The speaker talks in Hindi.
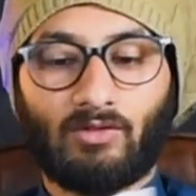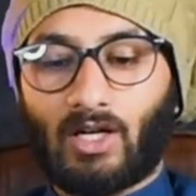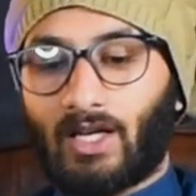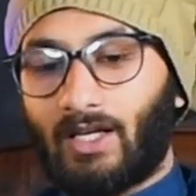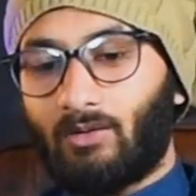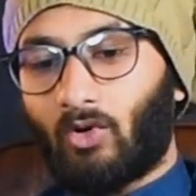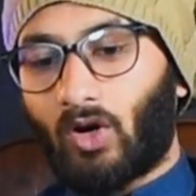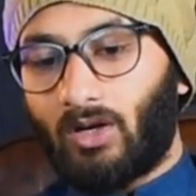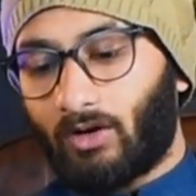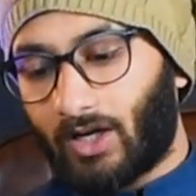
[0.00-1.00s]
वगैरह ये
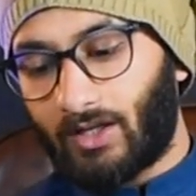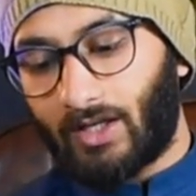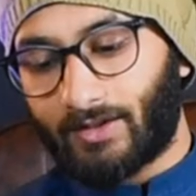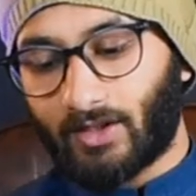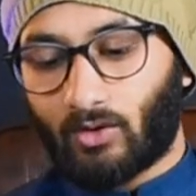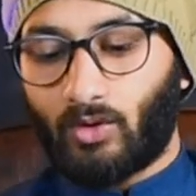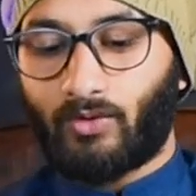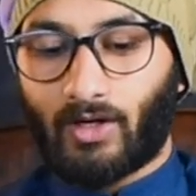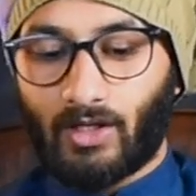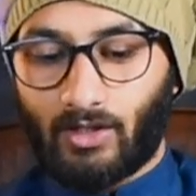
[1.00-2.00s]
मॉडल वगैरह दिया इसका कोई फ़ायदा